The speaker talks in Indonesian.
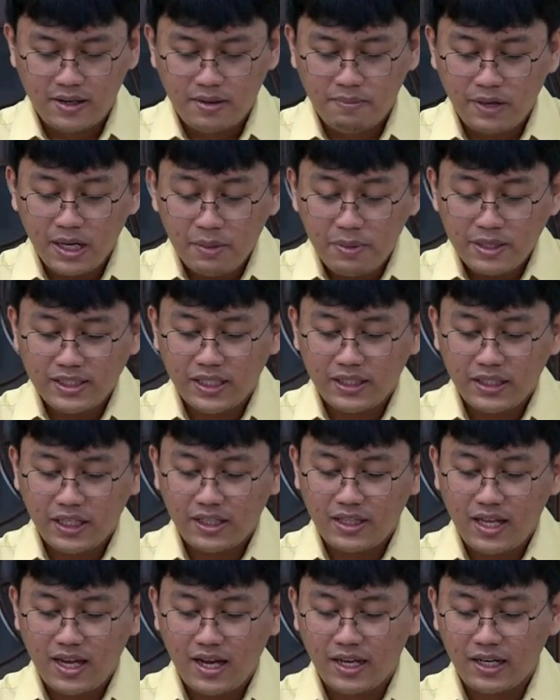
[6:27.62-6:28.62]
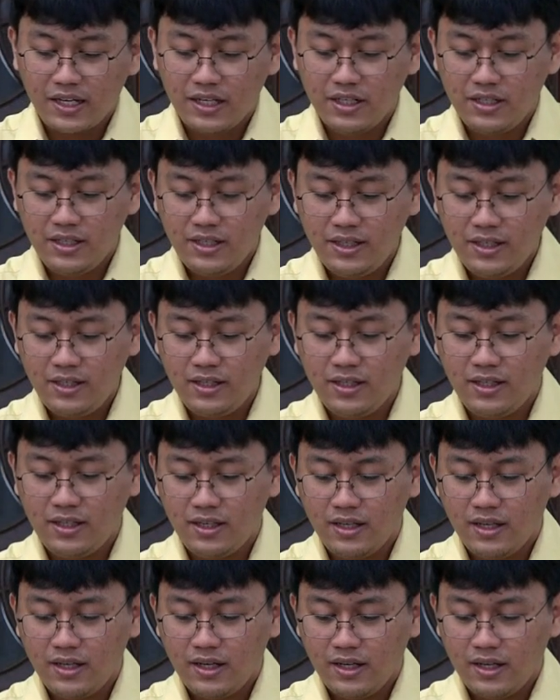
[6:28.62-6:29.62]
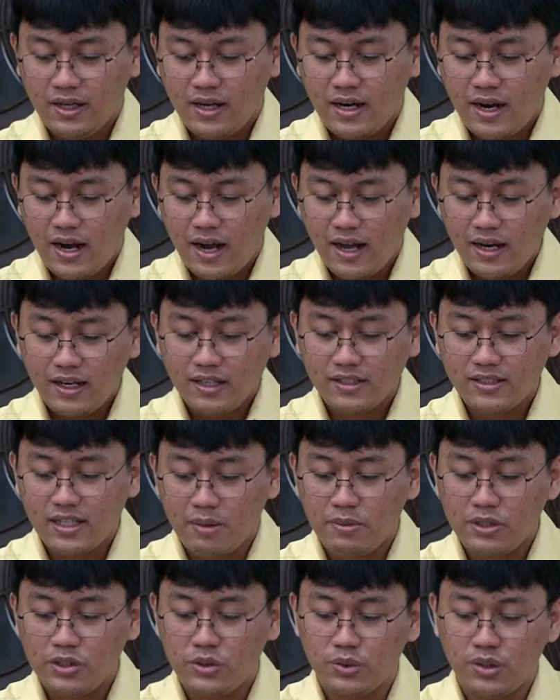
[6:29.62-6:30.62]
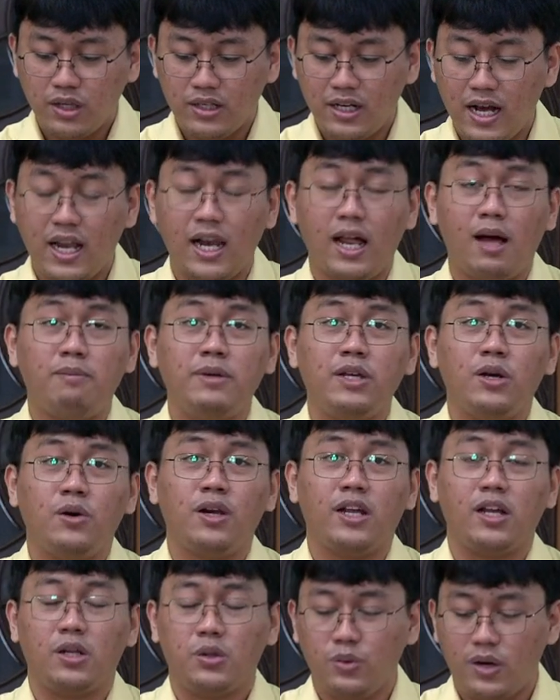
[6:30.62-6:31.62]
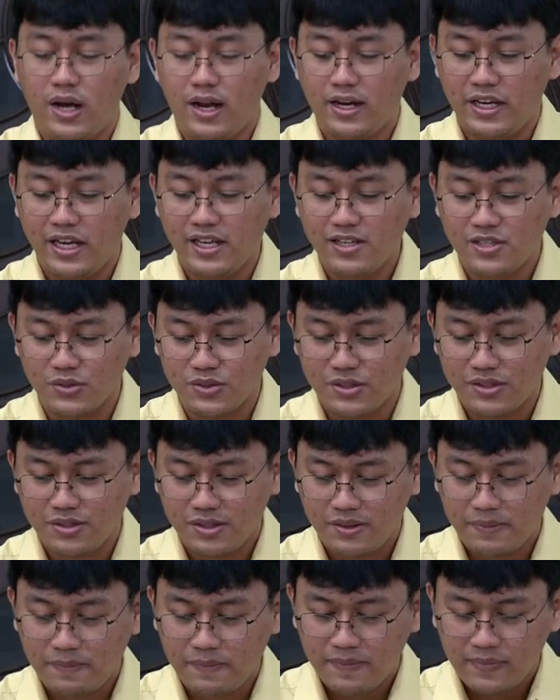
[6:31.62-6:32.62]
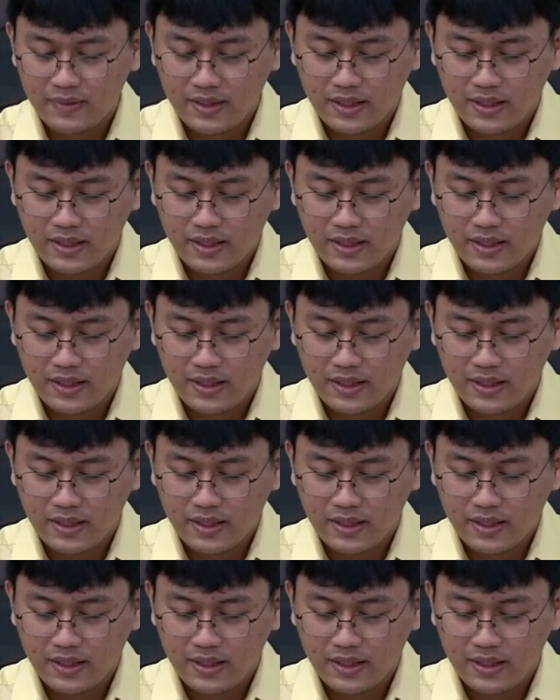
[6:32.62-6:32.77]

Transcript: Pada bacaan kita hari ini, hal yang sama juga dialami oleh Tuhan Yesus.